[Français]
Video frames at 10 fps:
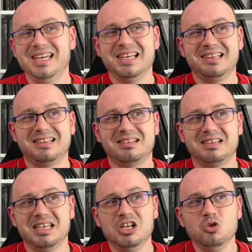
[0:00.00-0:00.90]
il, est,
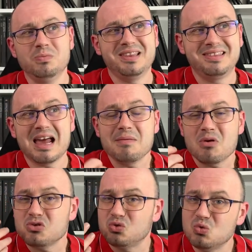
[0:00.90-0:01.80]
il nous met
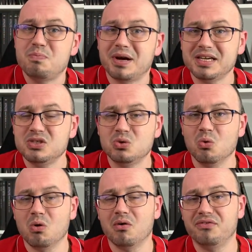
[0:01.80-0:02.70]
tellement sous
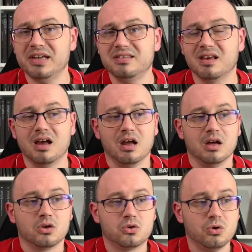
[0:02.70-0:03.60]
pression, en fait,
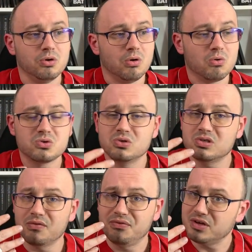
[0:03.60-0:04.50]
que on se
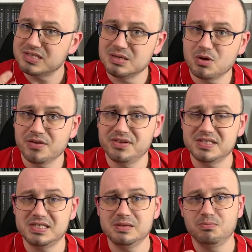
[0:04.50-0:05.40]
sent forcément
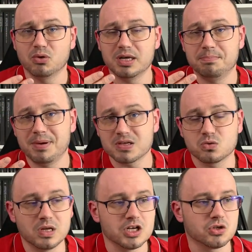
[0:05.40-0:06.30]
investi pour les
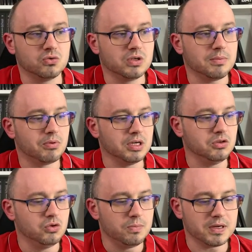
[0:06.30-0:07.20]
personnages, en tout cas pour les
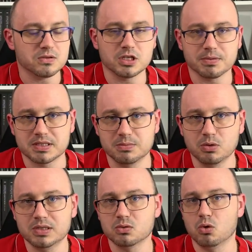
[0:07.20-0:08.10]
deux personnages
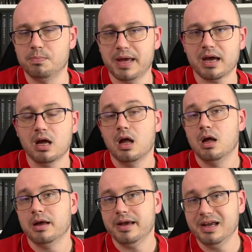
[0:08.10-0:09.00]
principaux, qui sont le père
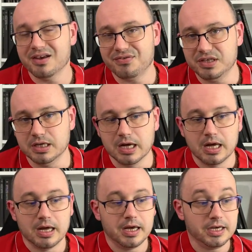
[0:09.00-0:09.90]
et la fille.
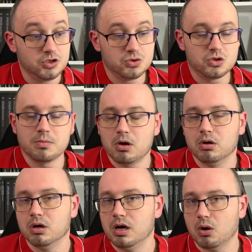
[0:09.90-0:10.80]
Et
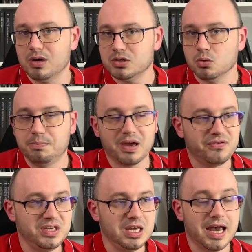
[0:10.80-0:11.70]
justement, la relation
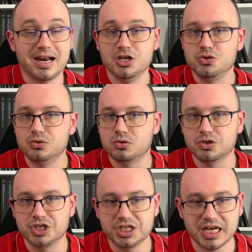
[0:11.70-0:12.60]
père-fille, elle est juste
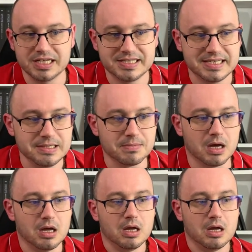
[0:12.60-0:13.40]
génialissime,